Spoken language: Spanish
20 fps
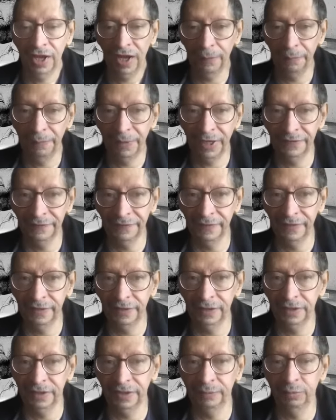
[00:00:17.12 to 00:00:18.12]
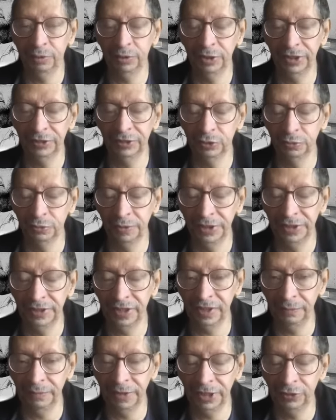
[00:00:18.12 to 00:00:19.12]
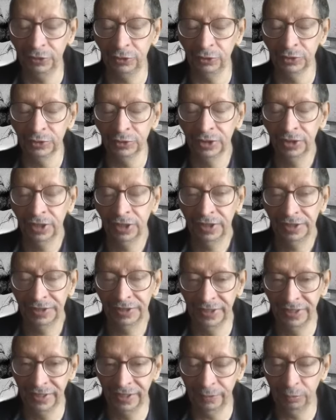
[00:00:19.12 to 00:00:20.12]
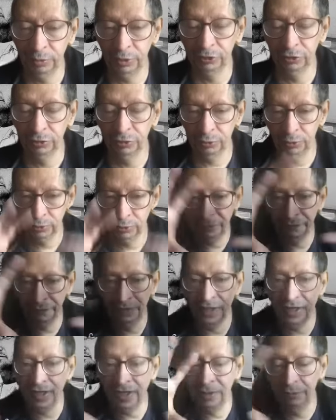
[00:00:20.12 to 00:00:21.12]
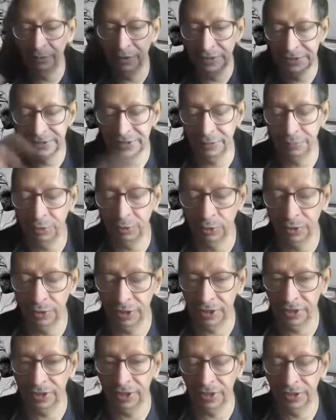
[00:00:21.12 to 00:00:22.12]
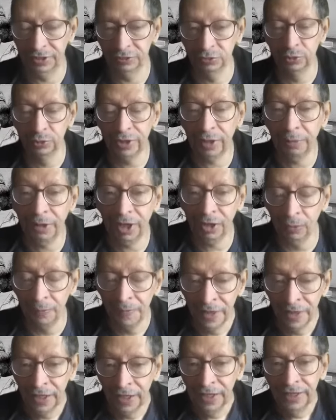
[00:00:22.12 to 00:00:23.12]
Aparte de, de poner estos 20 elementos, tienen que poner su fotografía al principio de, su trabajo.